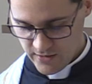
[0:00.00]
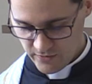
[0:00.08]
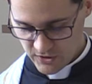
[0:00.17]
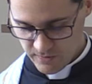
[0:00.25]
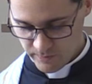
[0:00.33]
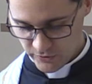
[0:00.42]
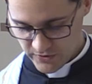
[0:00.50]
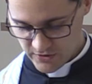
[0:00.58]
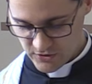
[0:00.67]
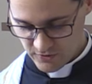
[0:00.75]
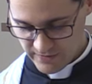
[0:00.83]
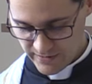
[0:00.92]
właśnie
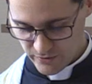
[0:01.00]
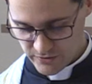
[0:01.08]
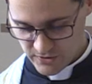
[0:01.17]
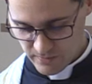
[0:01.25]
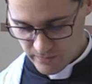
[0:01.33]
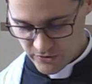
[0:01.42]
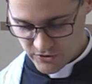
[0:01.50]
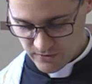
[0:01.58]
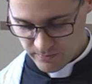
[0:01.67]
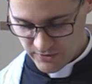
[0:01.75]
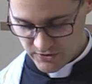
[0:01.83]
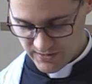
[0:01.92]
podejrzewając, że może
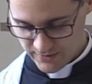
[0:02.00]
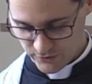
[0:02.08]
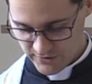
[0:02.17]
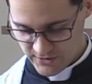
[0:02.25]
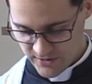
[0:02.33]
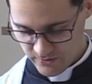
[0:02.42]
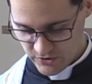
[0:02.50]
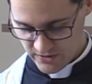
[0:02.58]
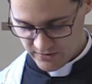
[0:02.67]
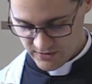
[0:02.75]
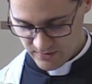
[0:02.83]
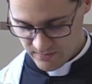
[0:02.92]
być katolickim
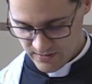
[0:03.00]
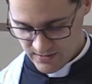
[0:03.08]
księdzem.